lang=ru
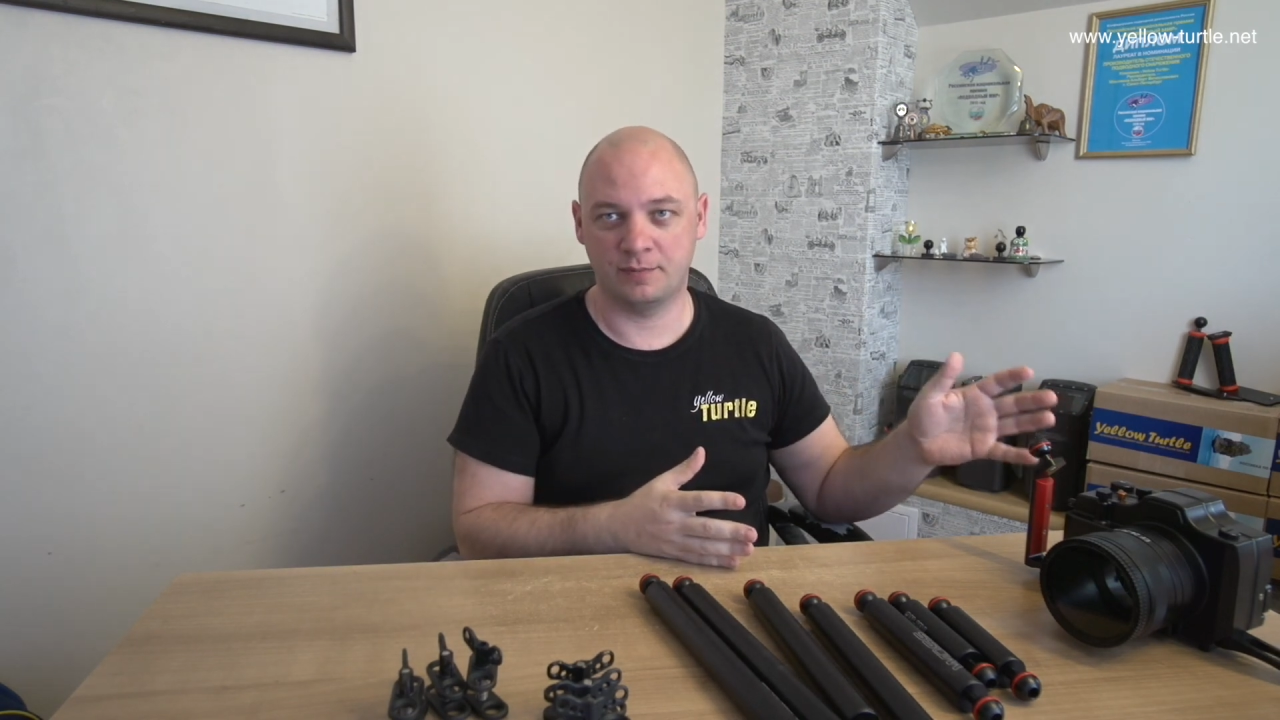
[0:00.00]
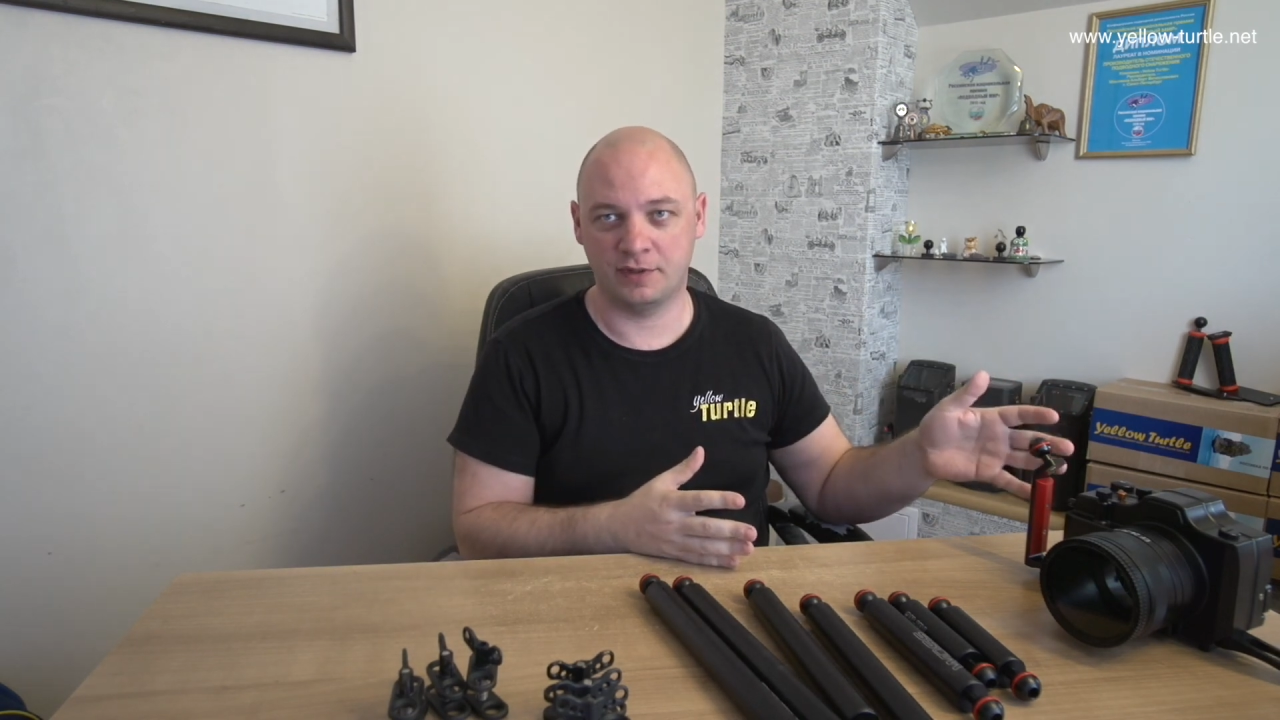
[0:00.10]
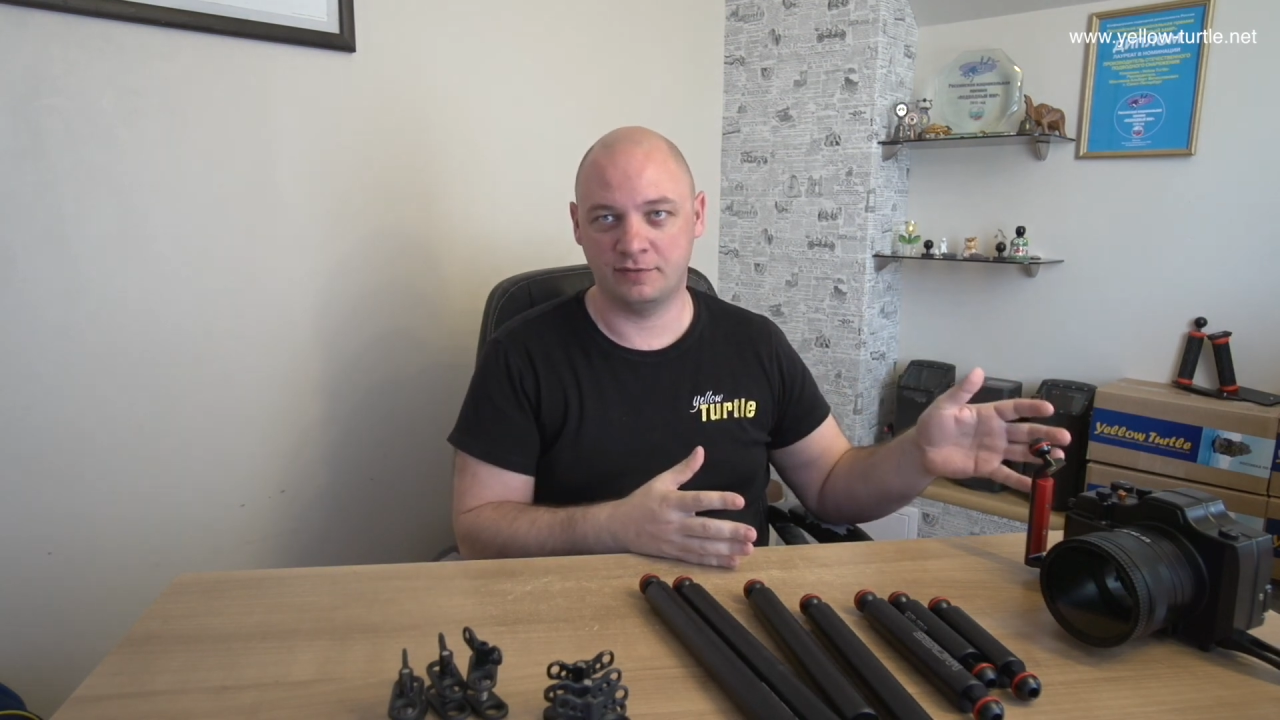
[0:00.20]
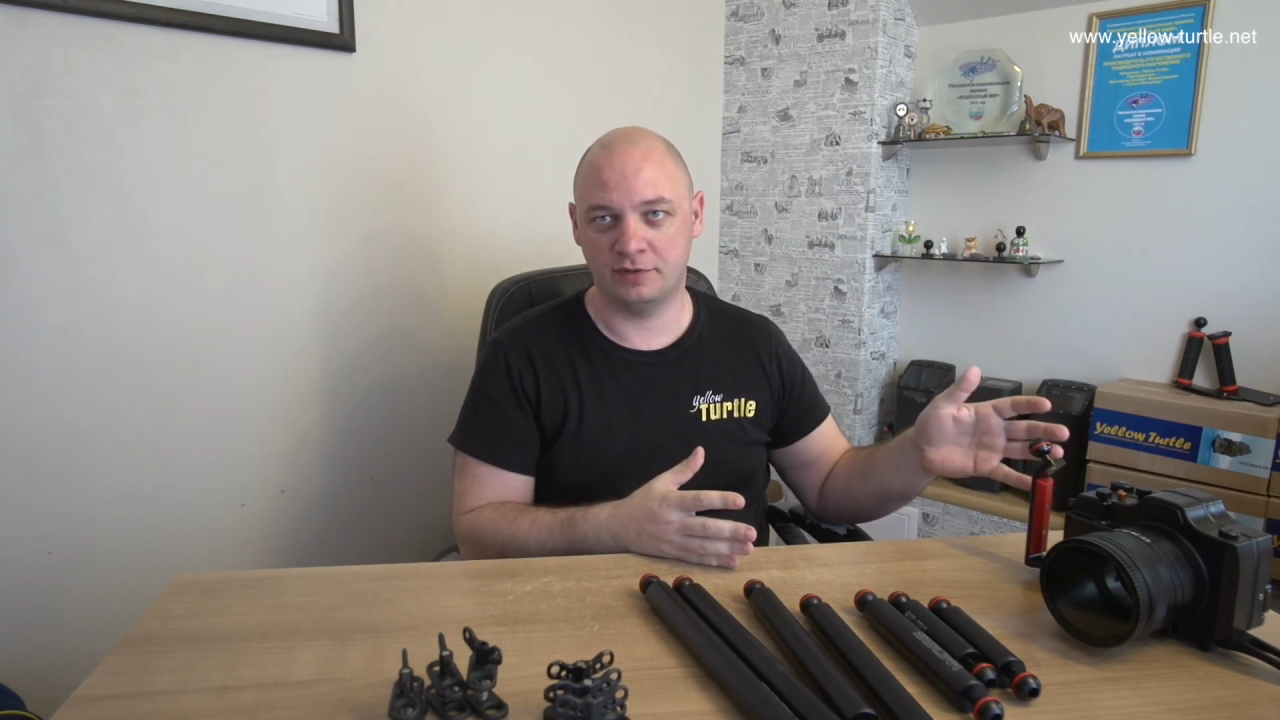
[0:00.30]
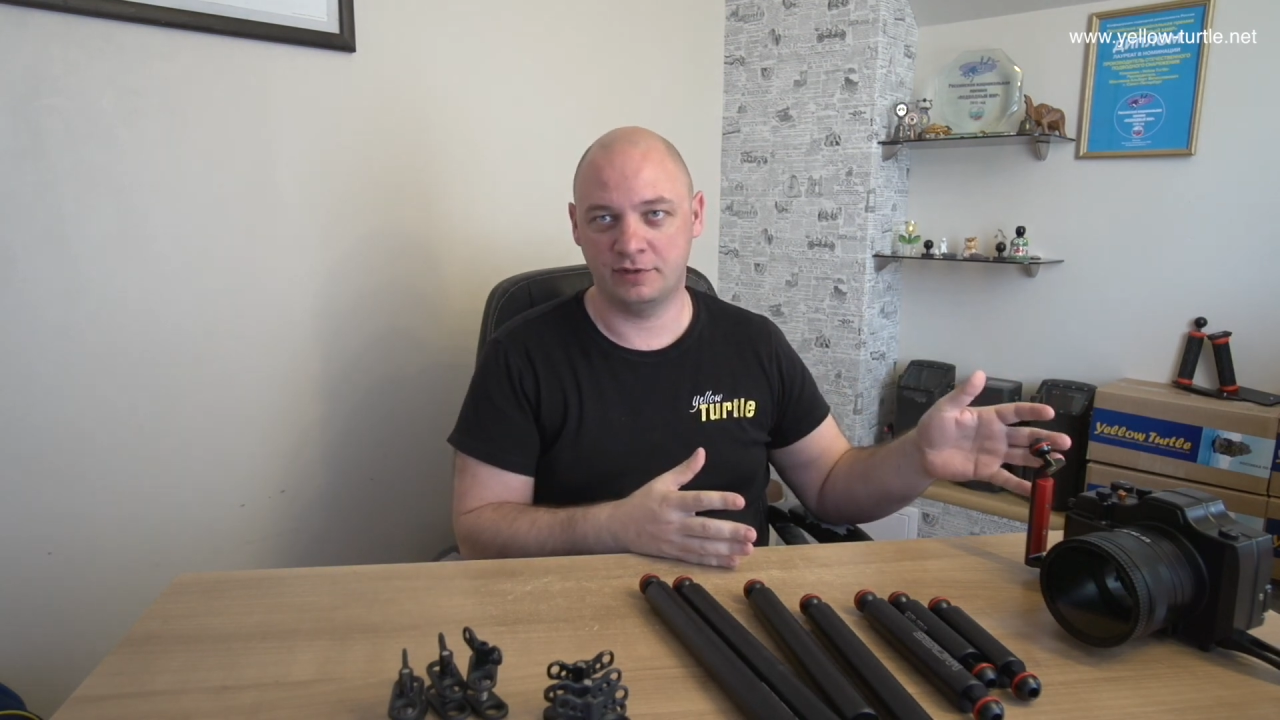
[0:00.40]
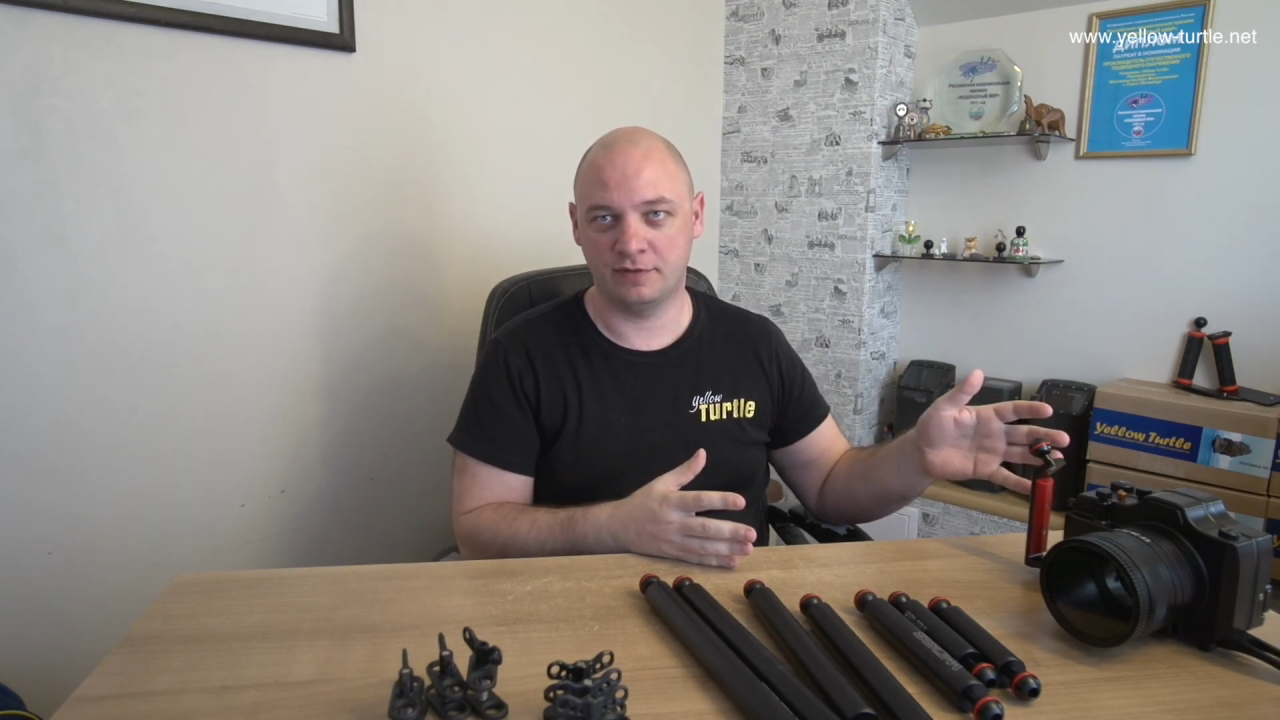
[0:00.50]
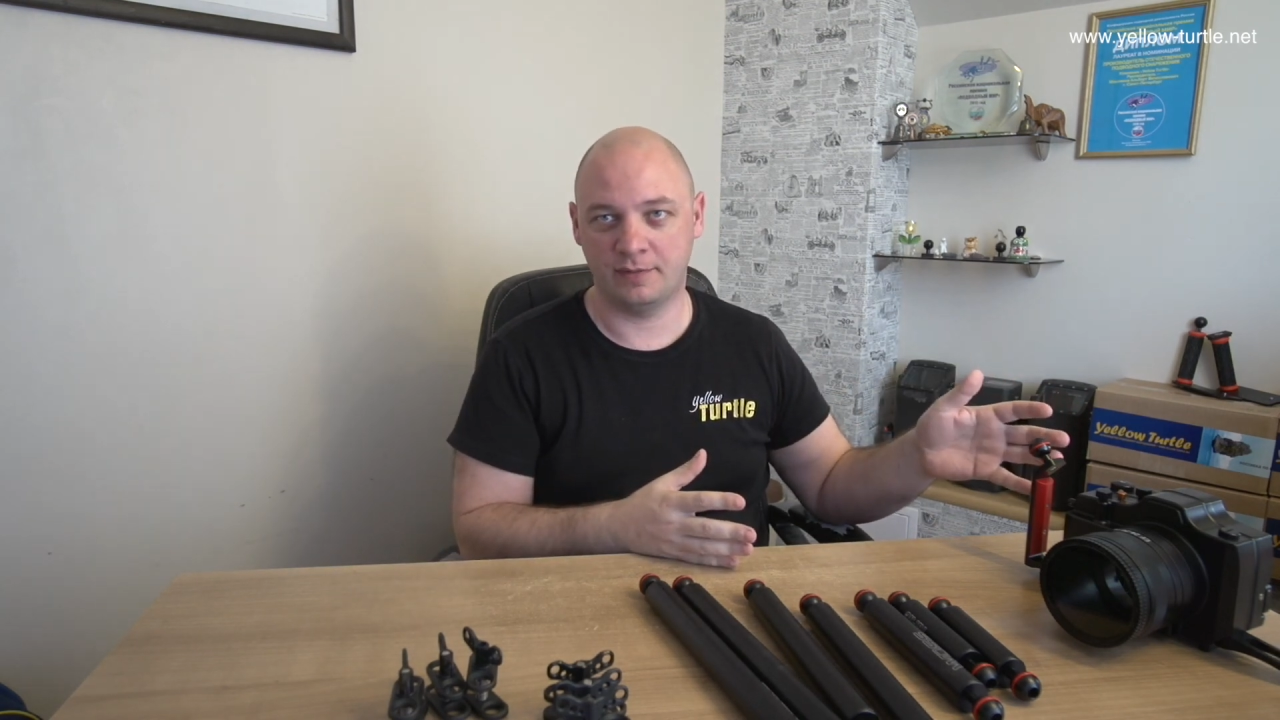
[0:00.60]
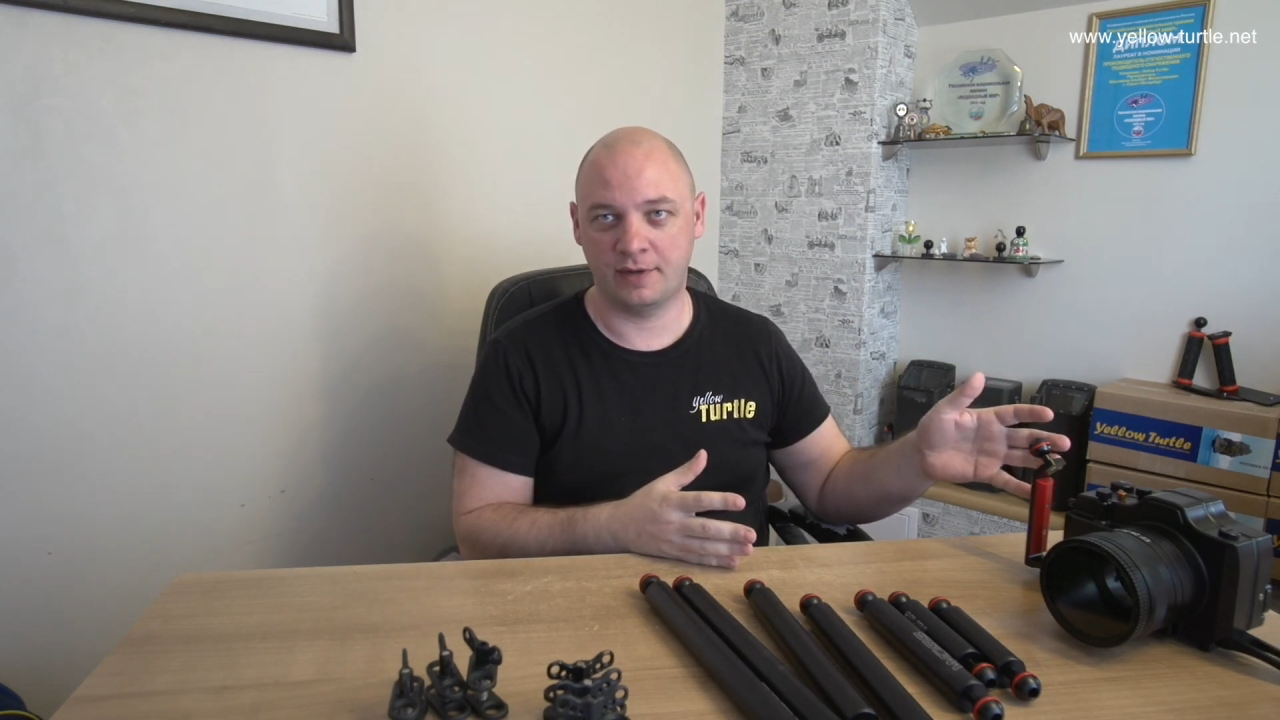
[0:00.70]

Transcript: подводного